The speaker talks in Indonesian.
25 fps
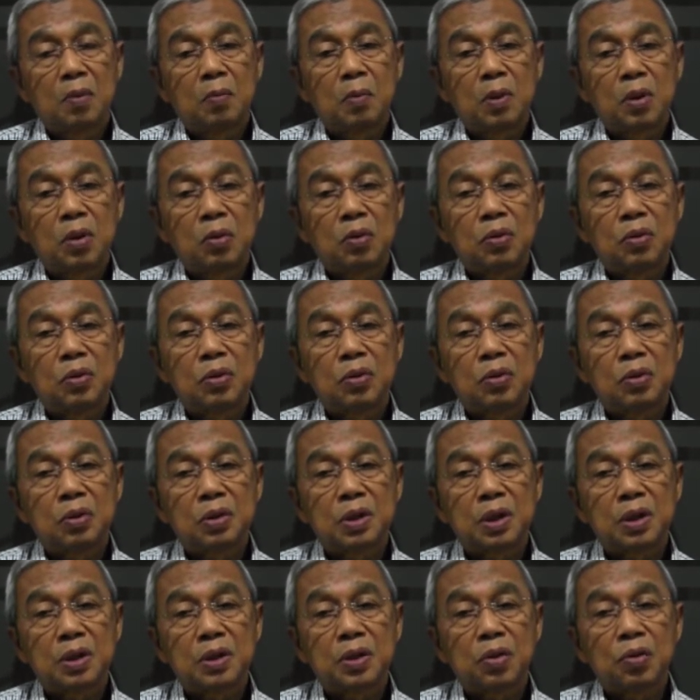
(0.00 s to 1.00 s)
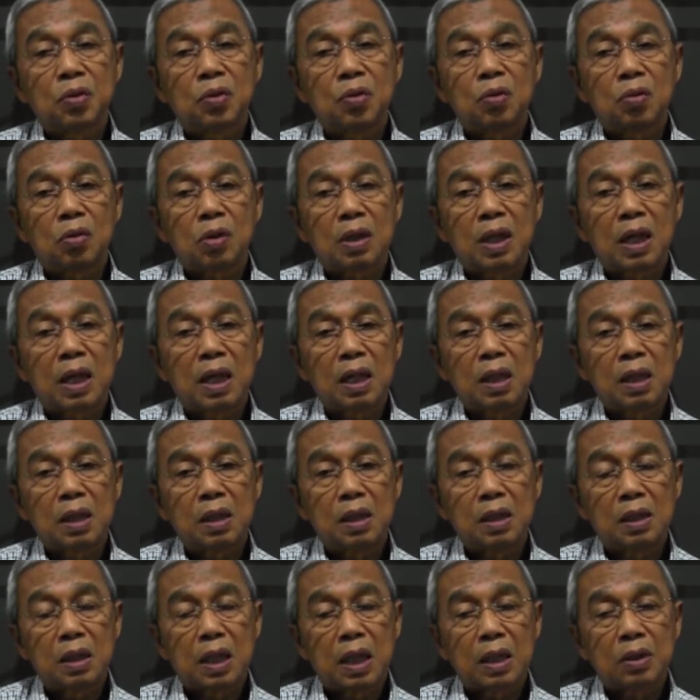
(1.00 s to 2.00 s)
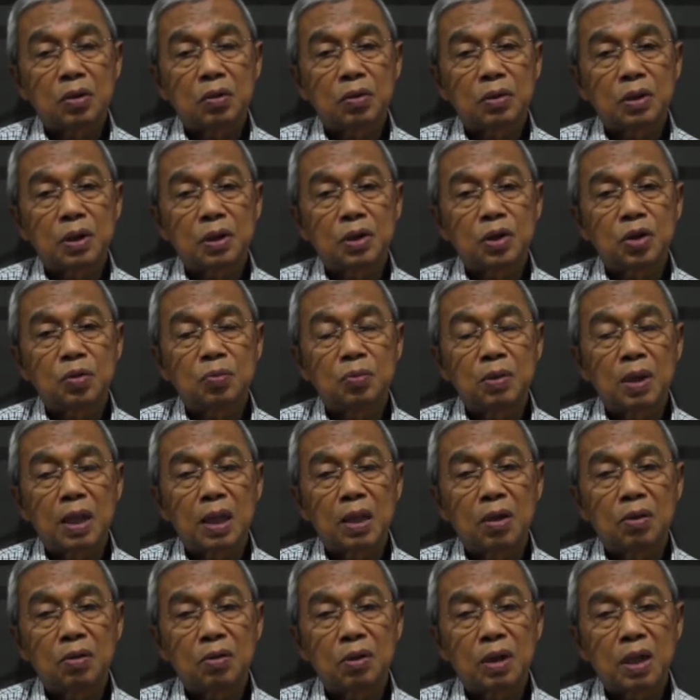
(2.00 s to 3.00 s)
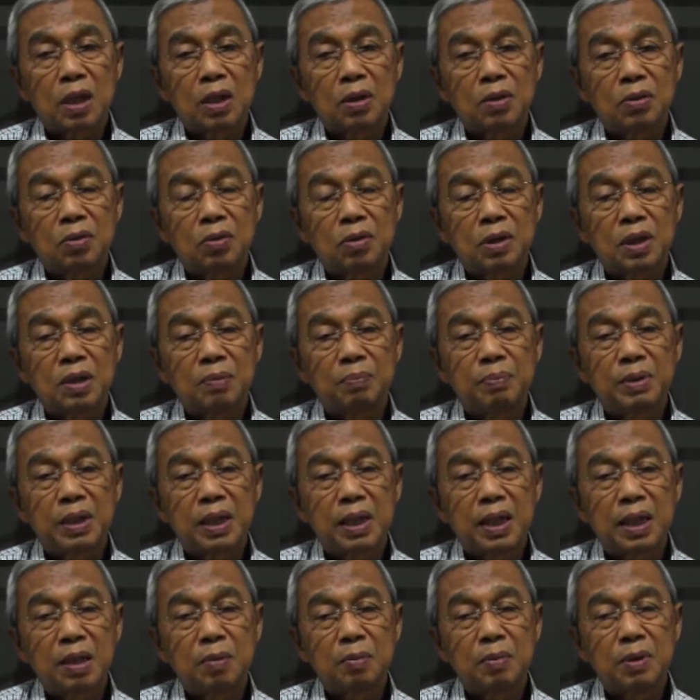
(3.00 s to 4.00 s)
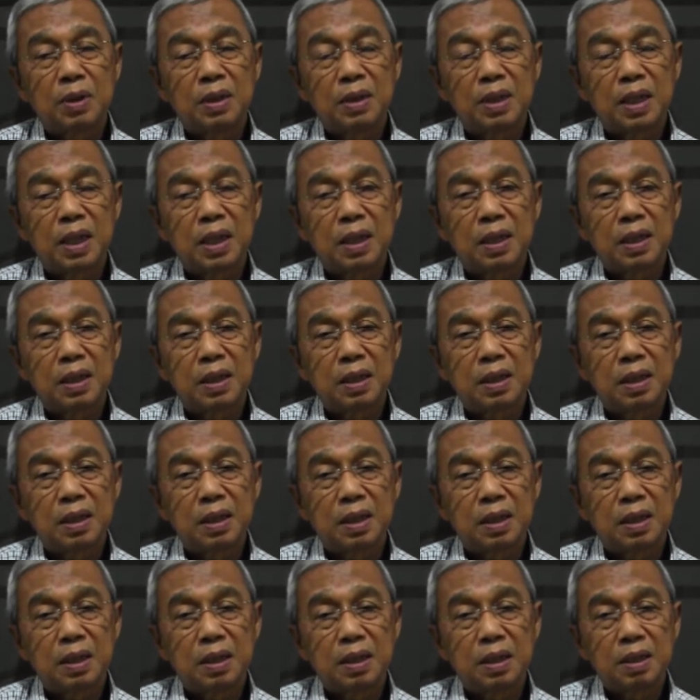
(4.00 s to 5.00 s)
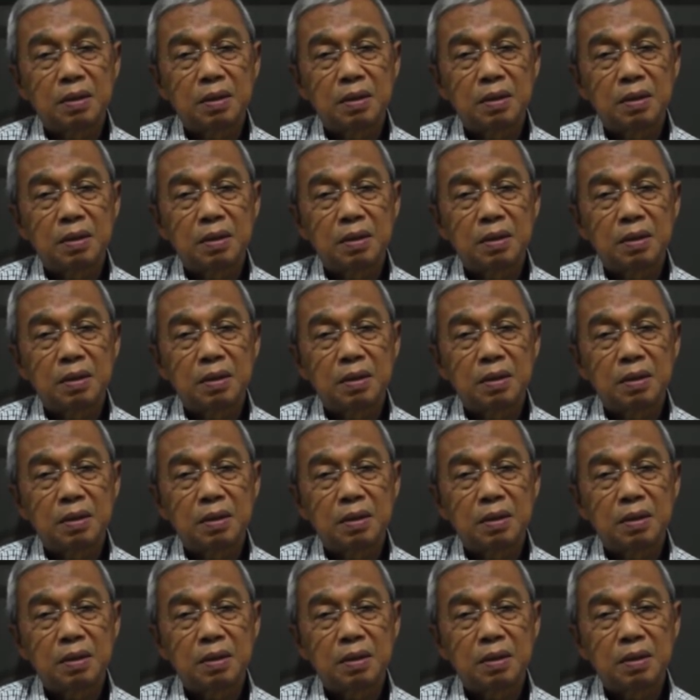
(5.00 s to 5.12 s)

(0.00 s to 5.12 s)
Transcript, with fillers: menunjuk seseorang atau sejumlah orang untuk dipilih menjadi